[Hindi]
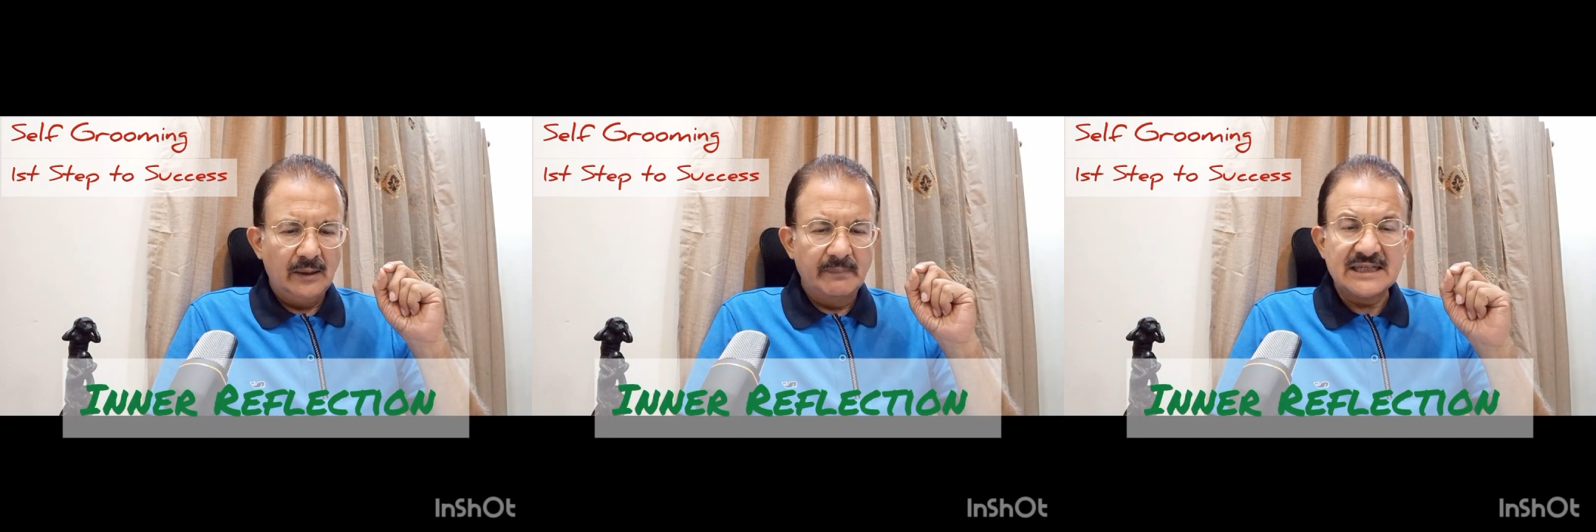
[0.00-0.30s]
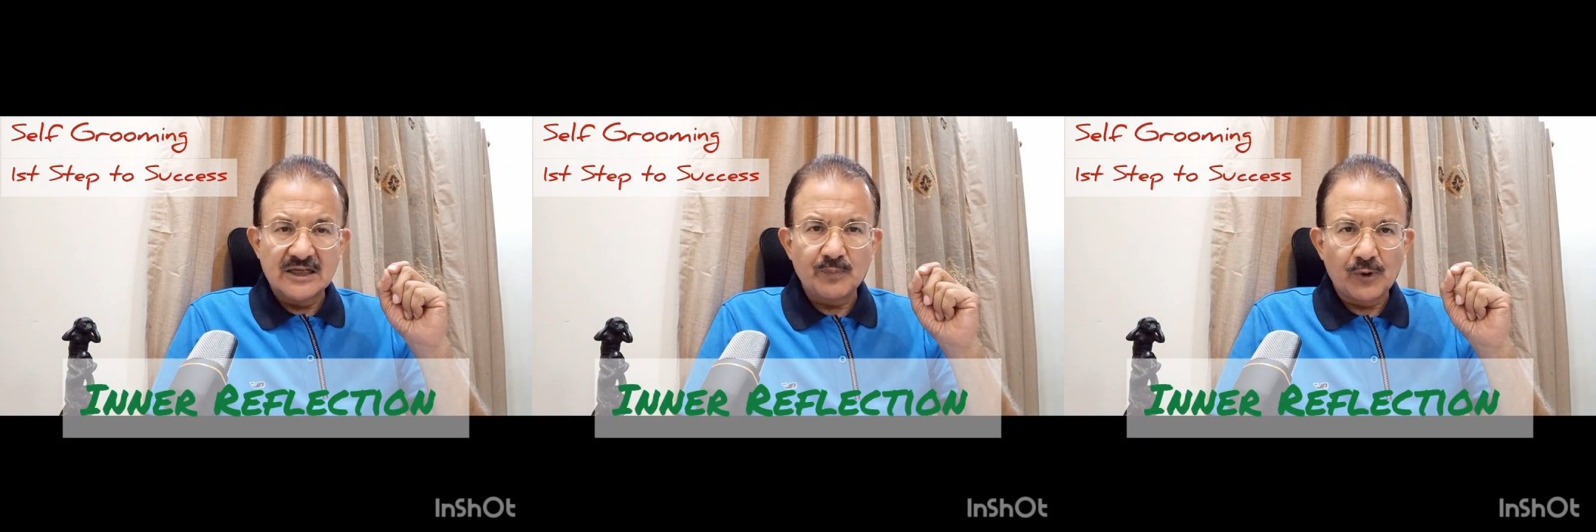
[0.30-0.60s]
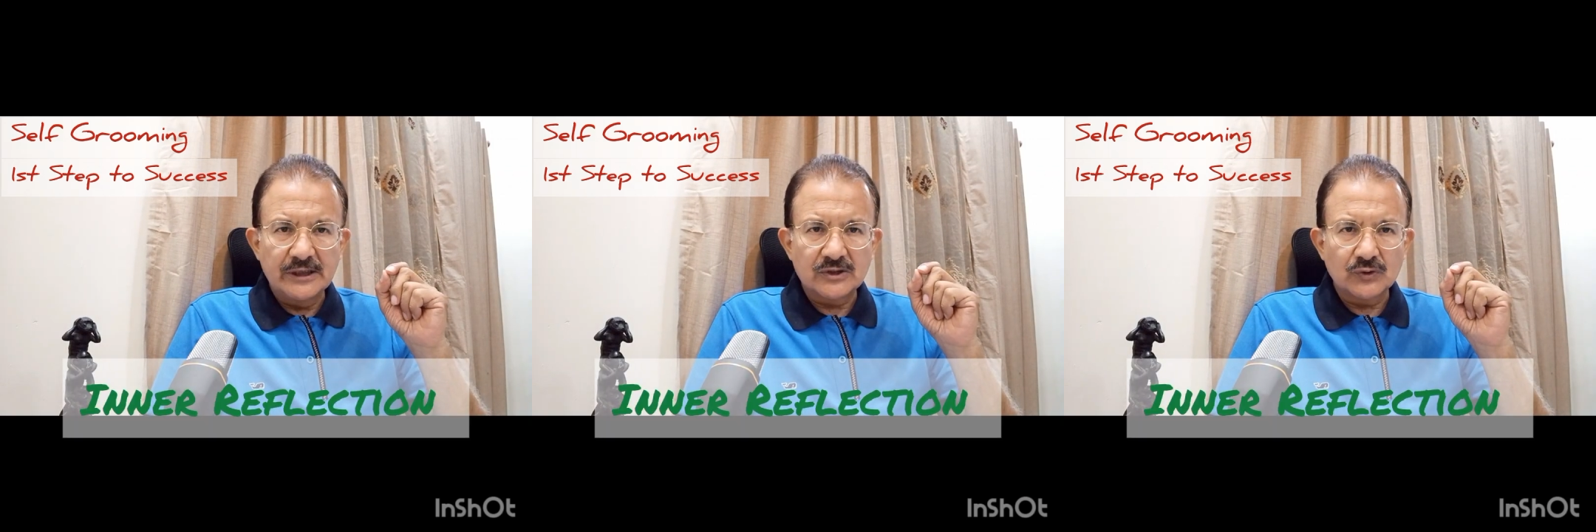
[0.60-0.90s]
मैं जिन
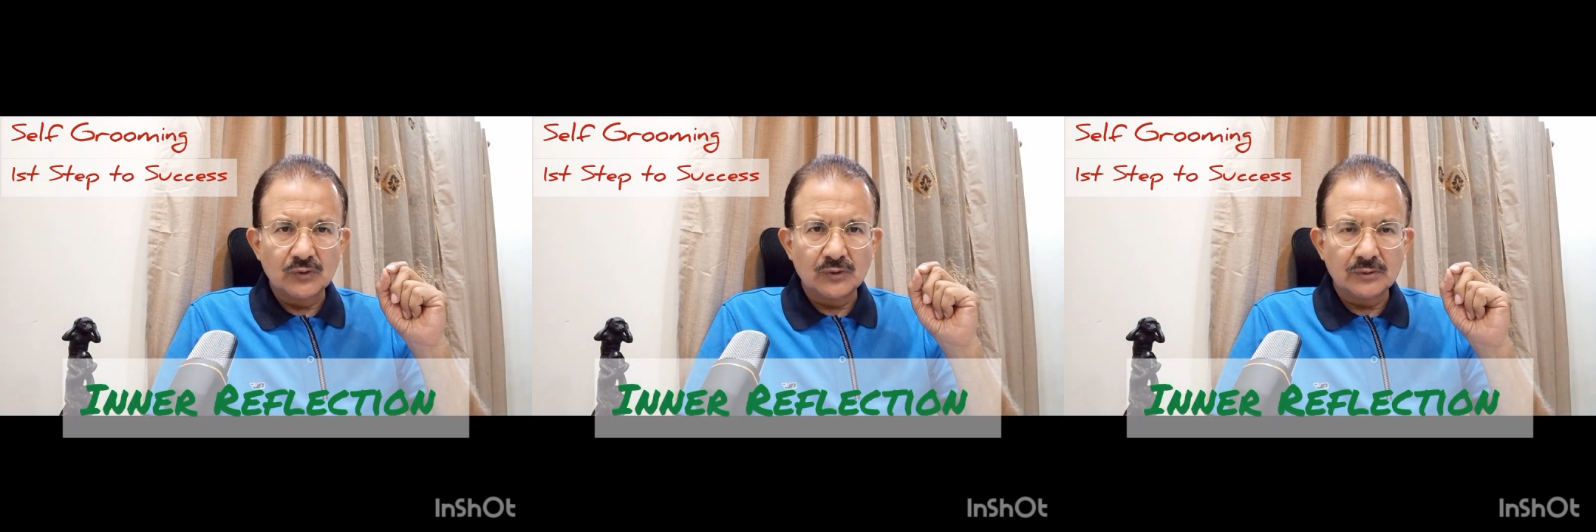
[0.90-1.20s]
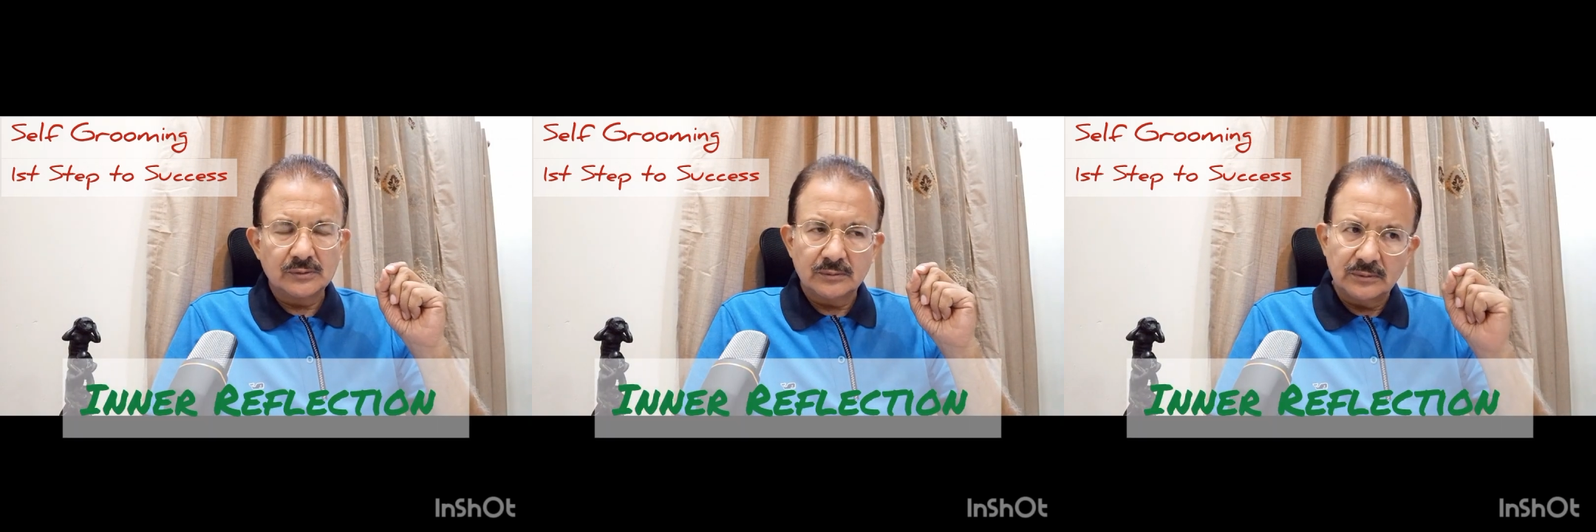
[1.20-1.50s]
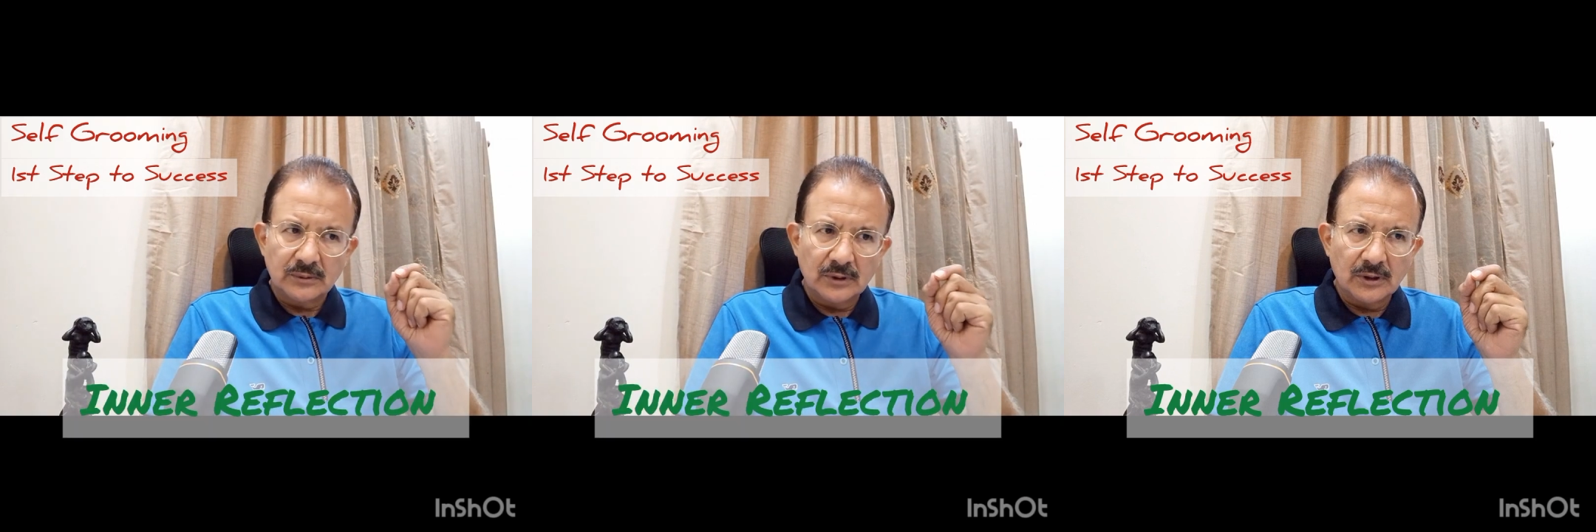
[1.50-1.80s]
पॉइंट्स को
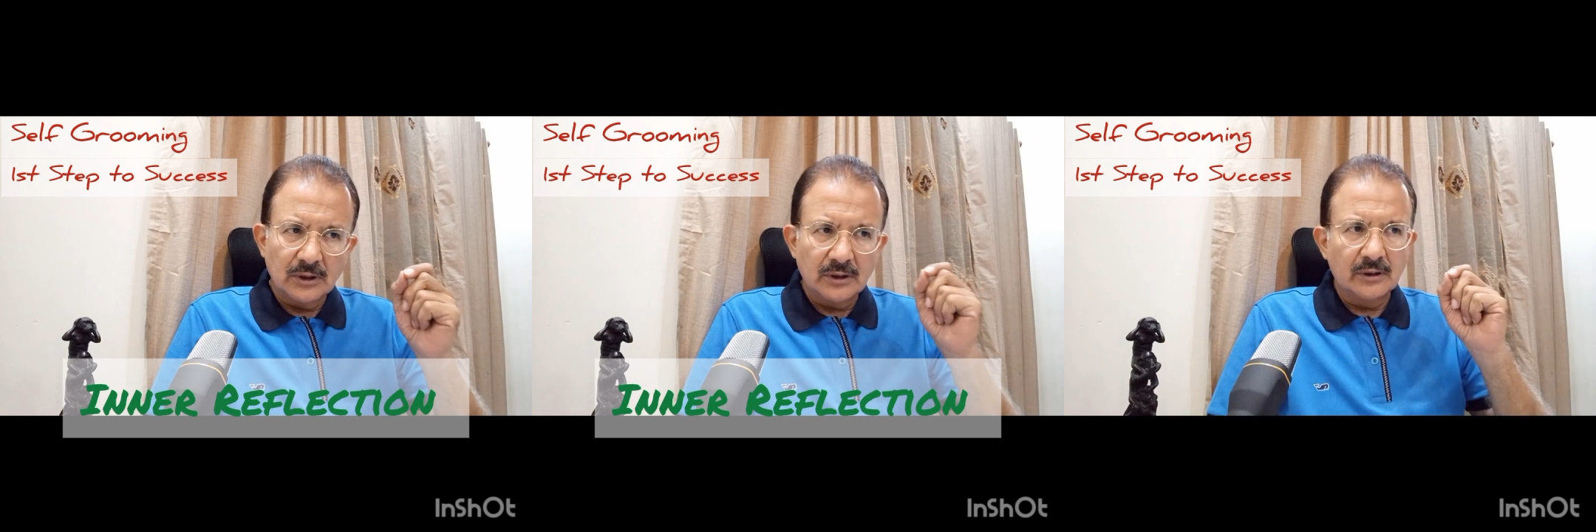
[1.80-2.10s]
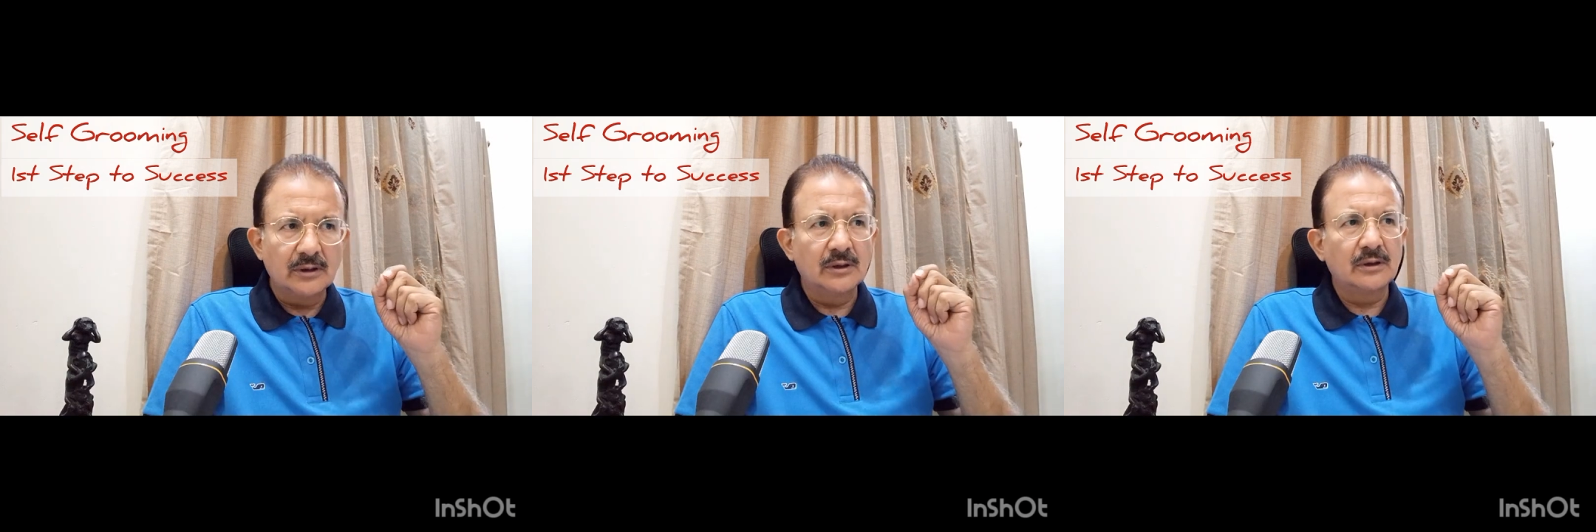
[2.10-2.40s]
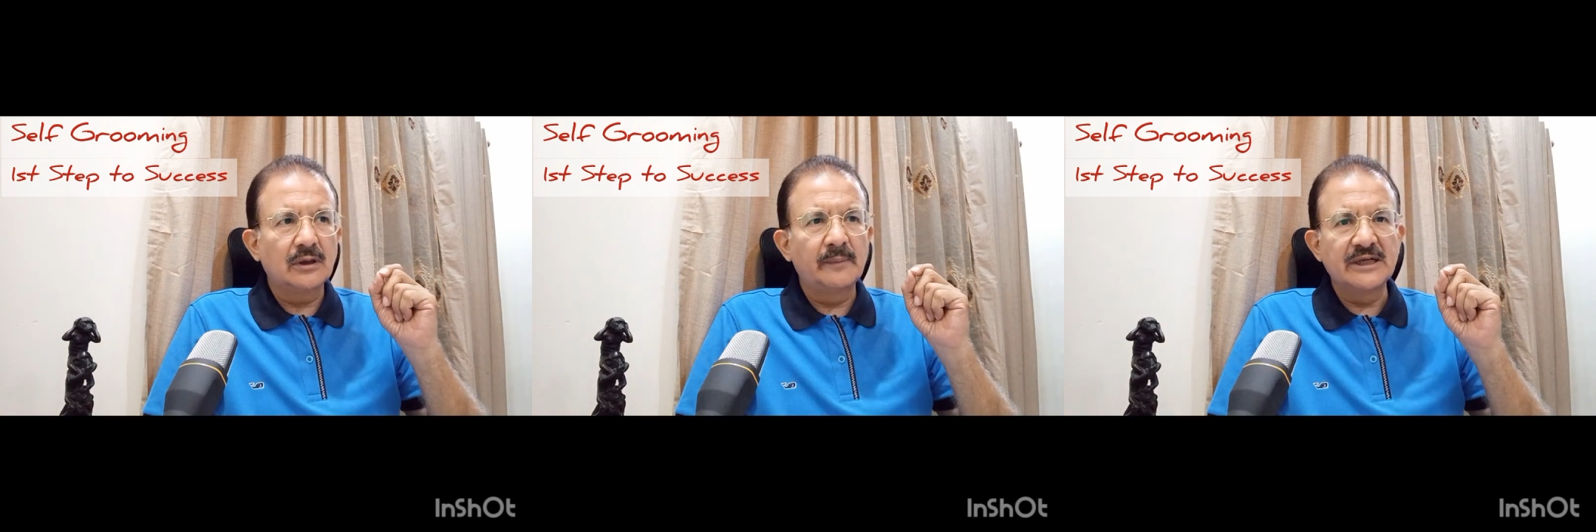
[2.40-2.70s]

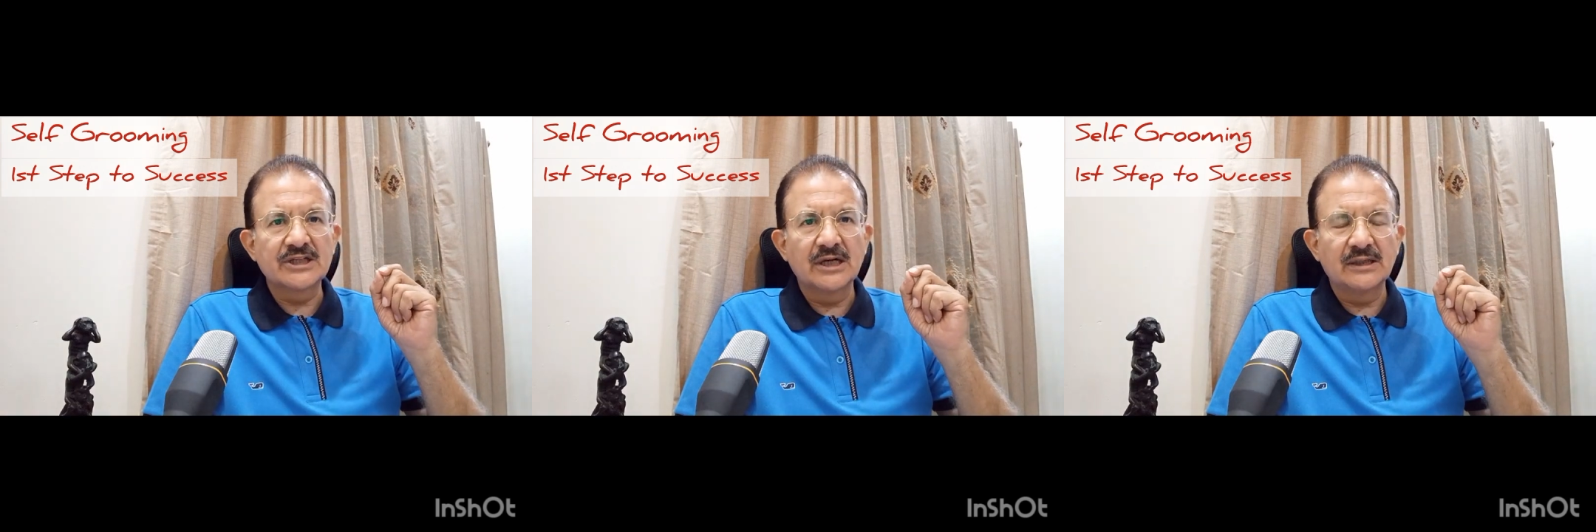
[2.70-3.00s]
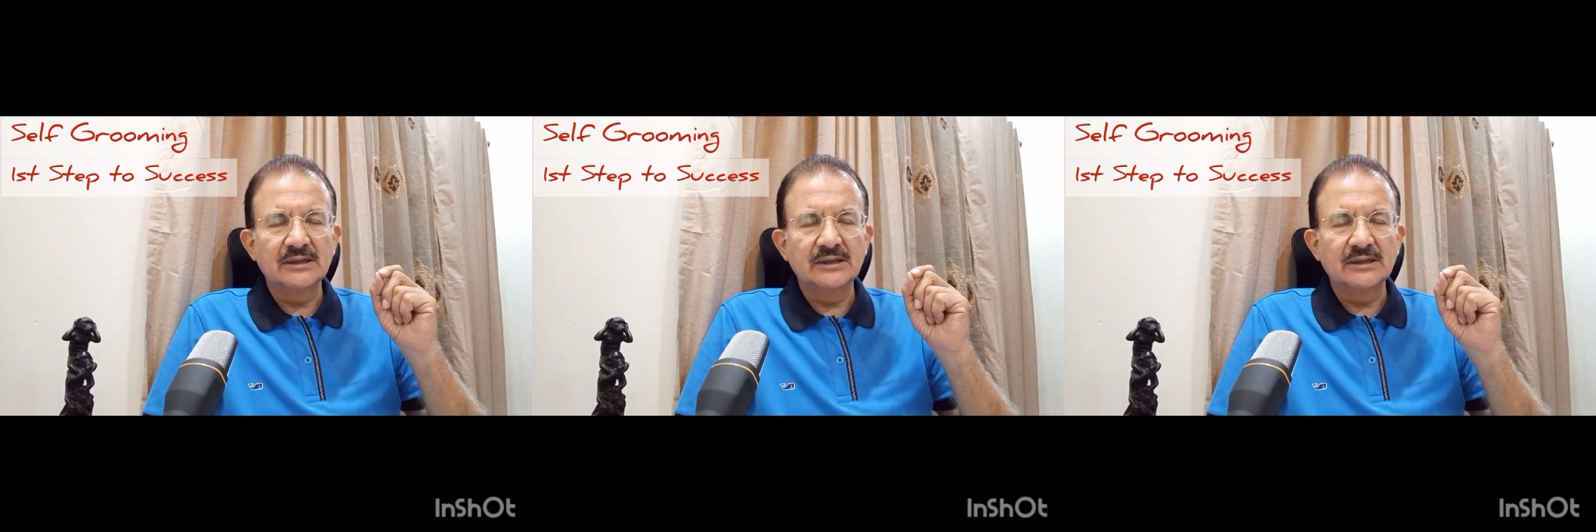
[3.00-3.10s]
हमेशा